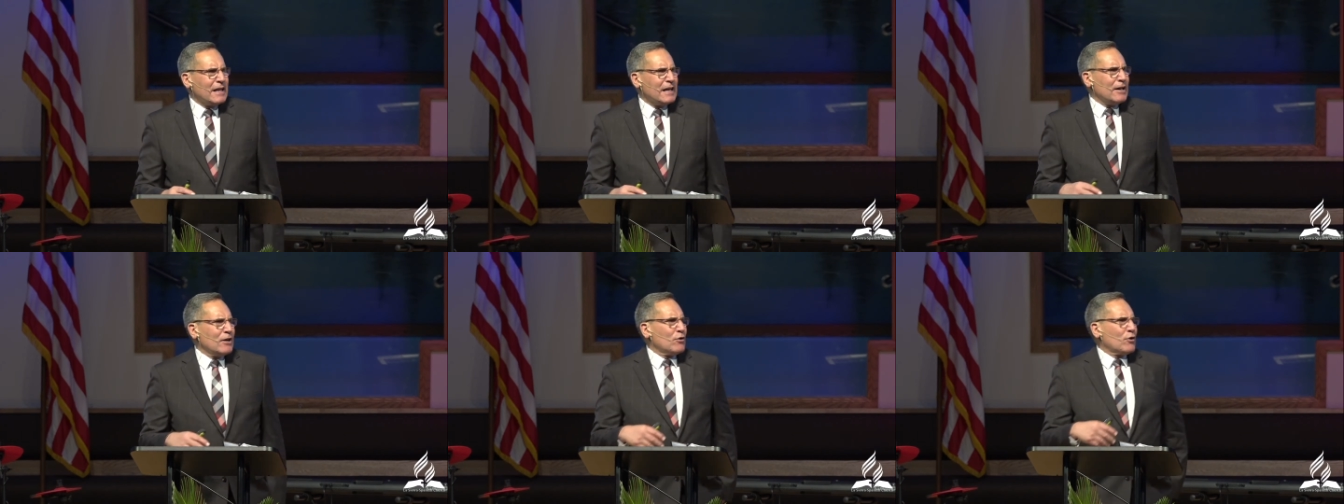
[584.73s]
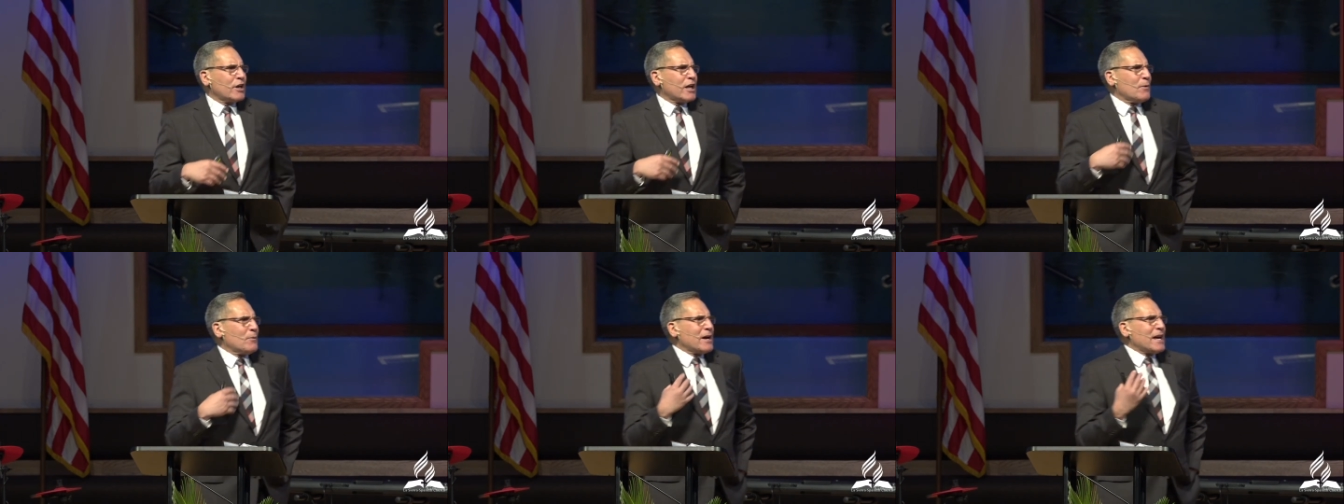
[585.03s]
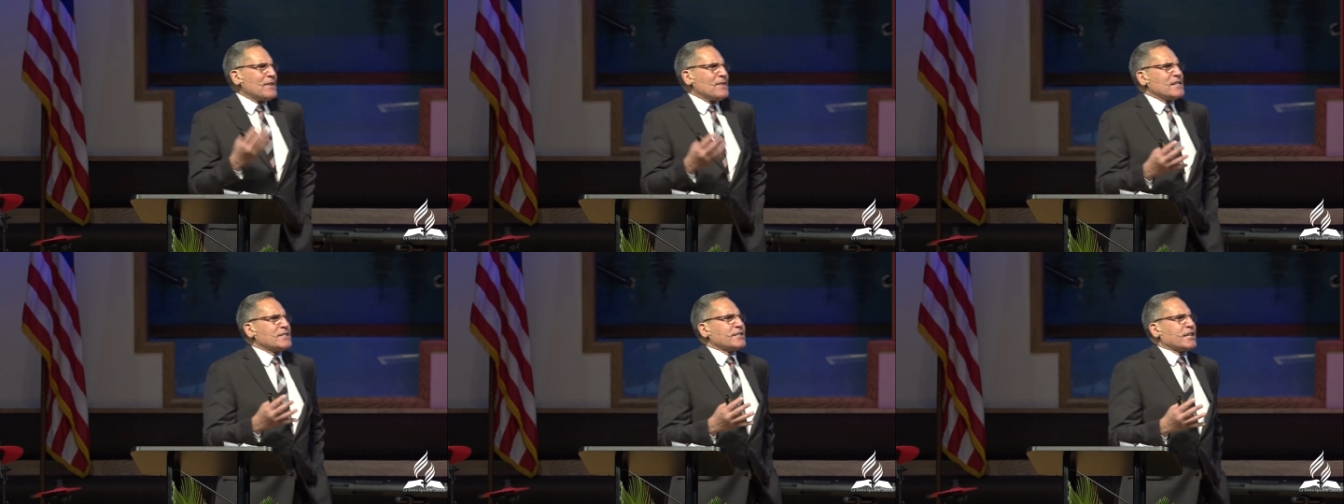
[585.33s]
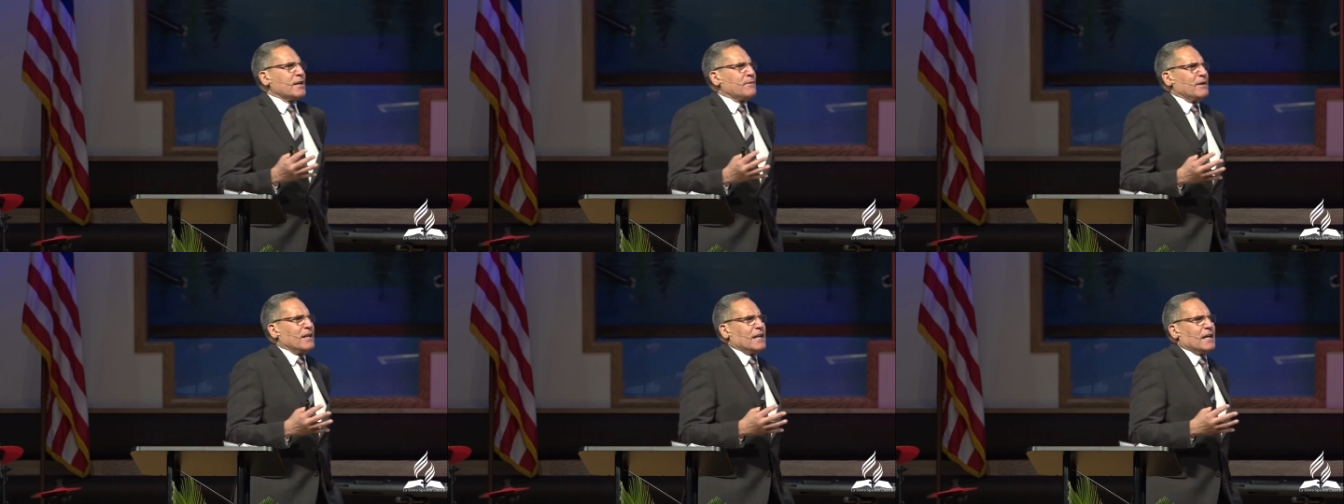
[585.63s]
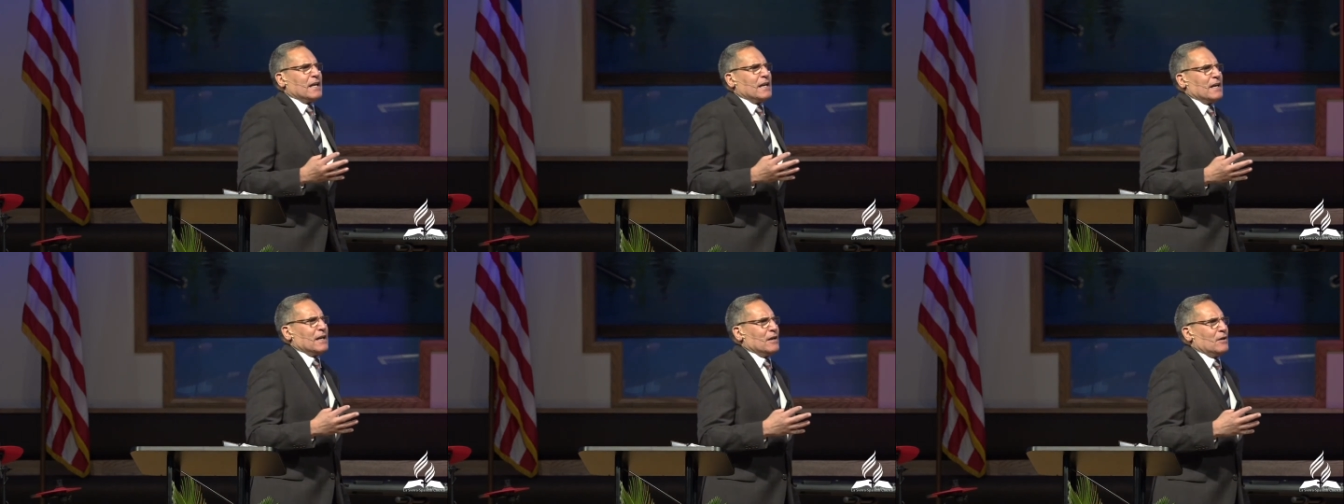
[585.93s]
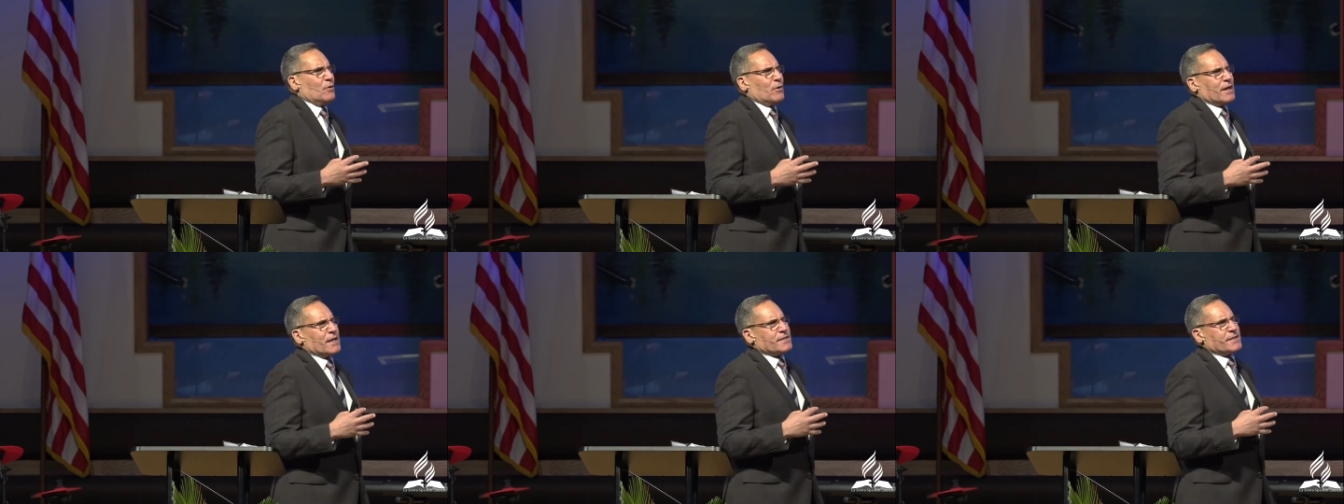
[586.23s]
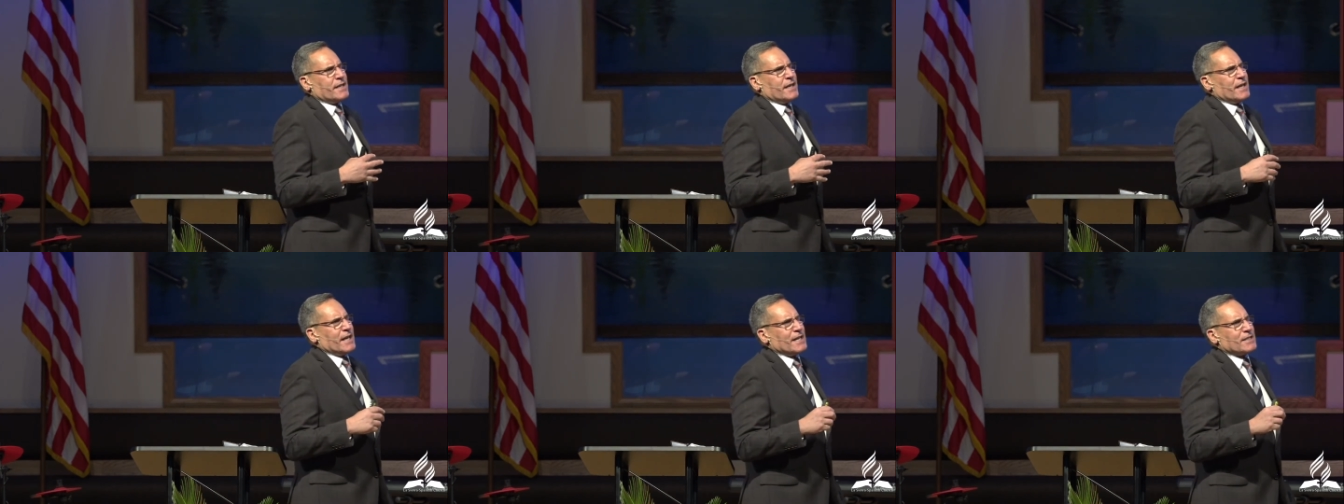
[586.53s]
Y lo que voy a describir, eh, lo que
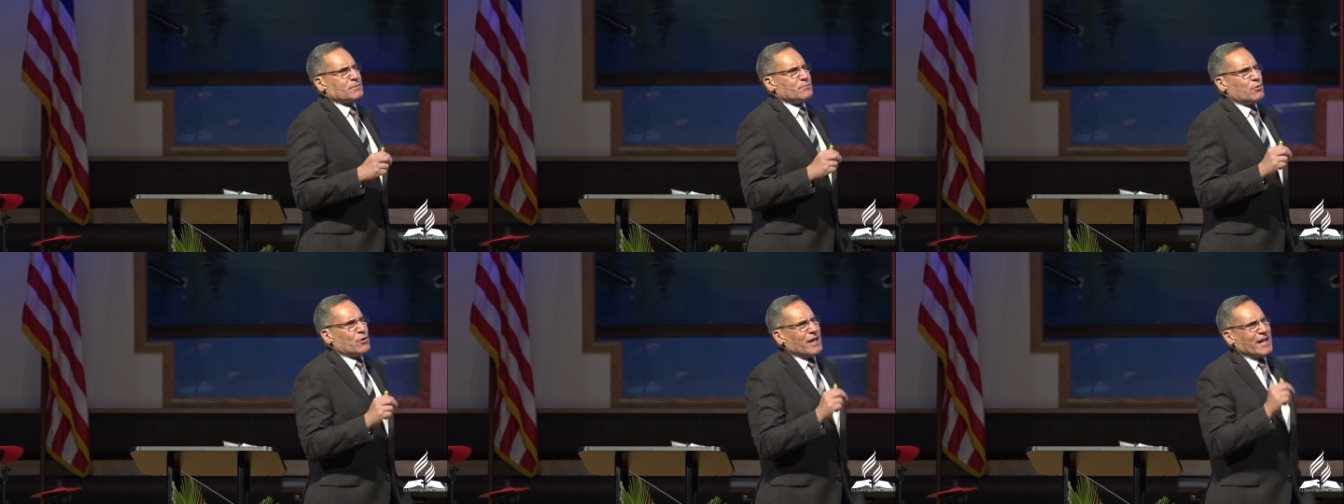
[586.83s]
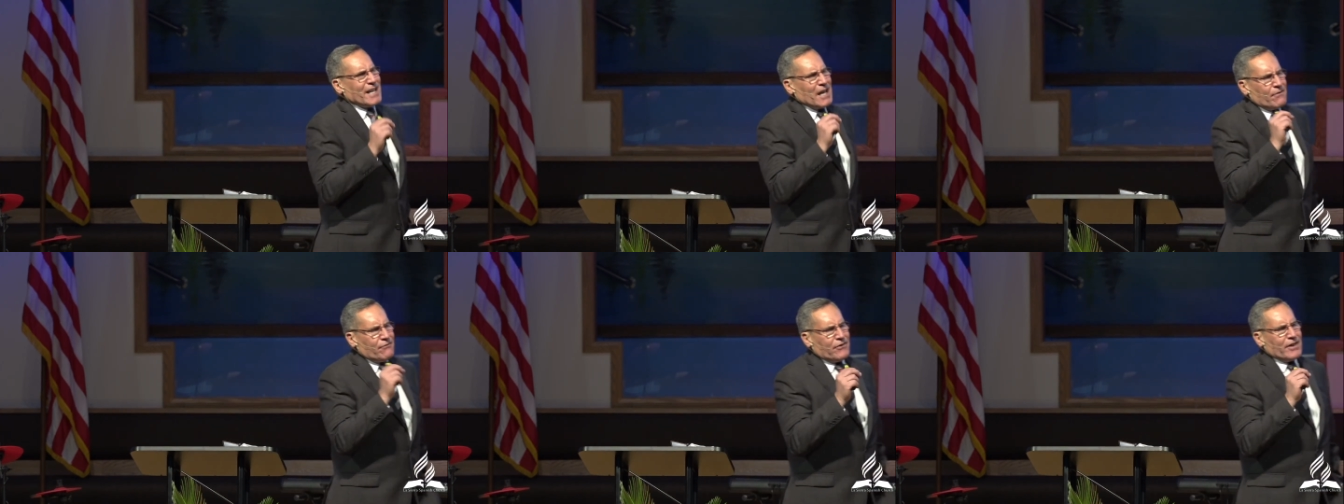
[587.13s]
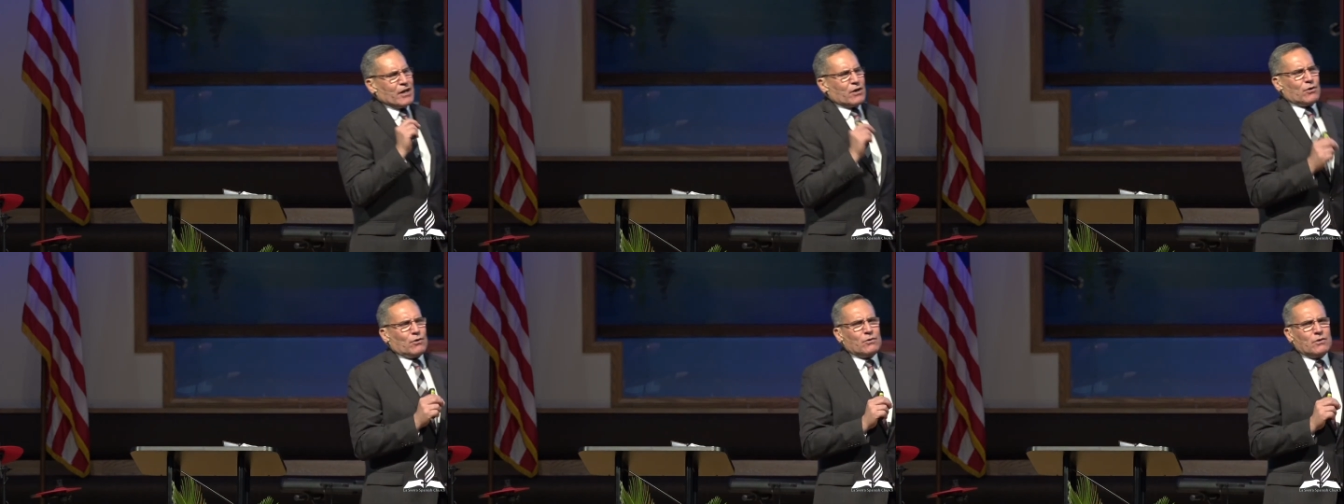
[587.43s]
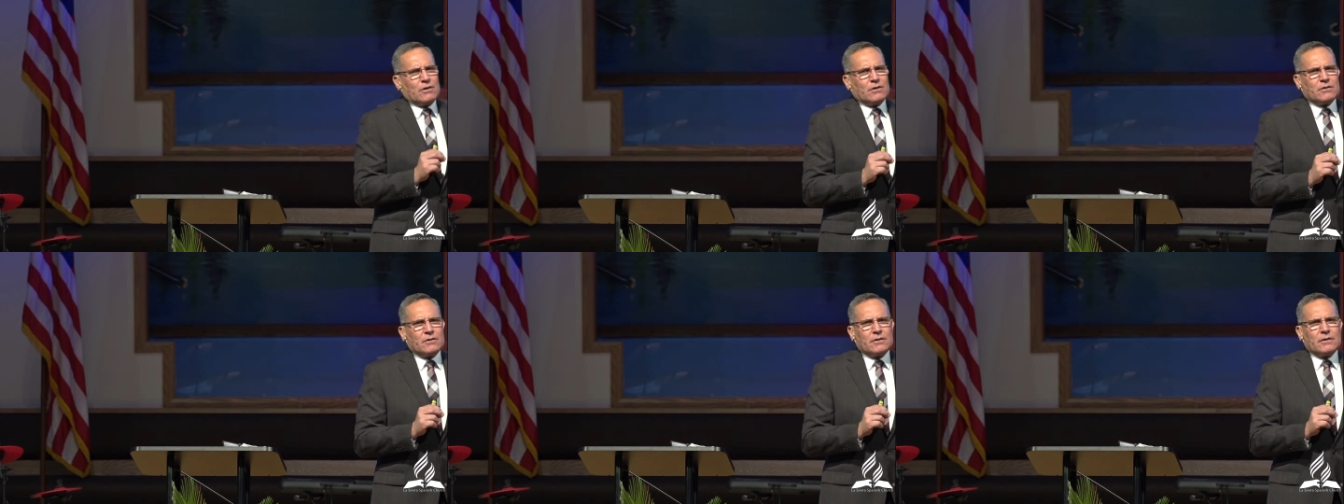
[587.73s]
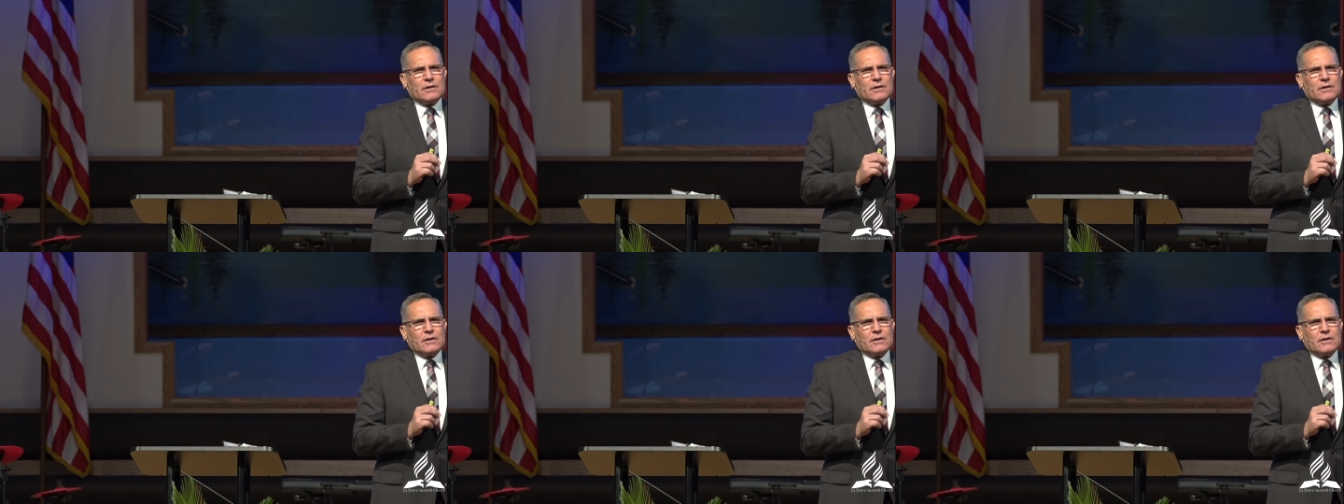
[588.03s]
sigue, es muy gráfico